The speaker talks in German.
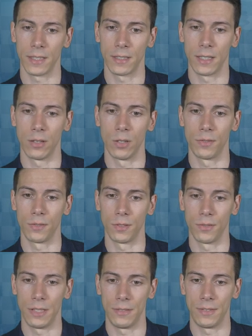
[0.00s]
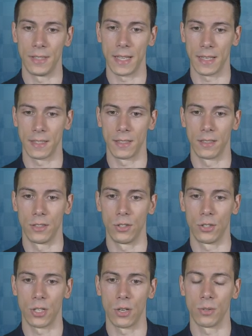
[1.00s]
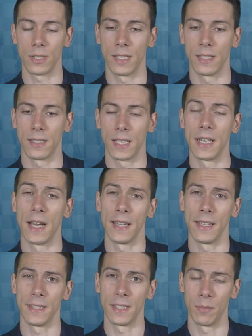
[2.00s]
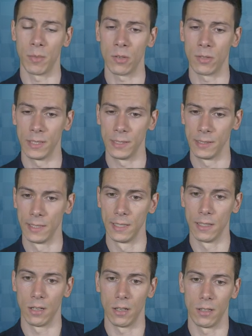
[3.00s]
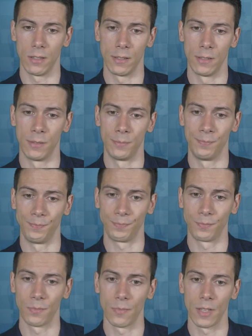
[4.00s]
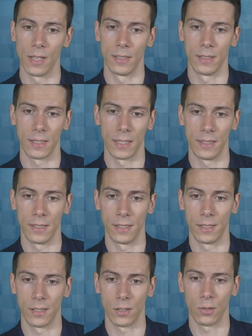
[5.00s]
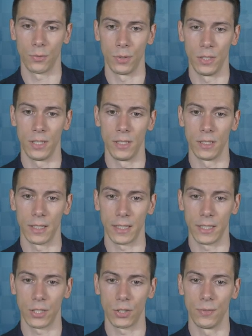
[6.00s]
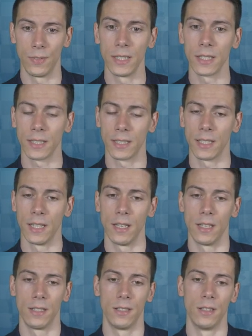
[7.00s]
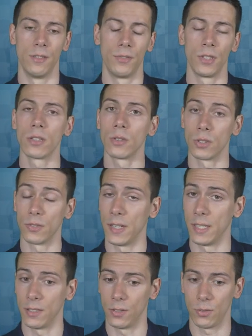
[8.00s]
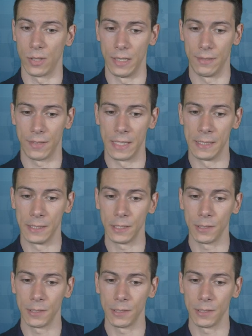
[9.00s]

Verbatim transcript: Der Läufer auf F6 schaut gegen seine eigenen Bauern. Ähm, das heißt, es ist auch für ihn recht schwierig, eine Wirkungsweise zu entfalten.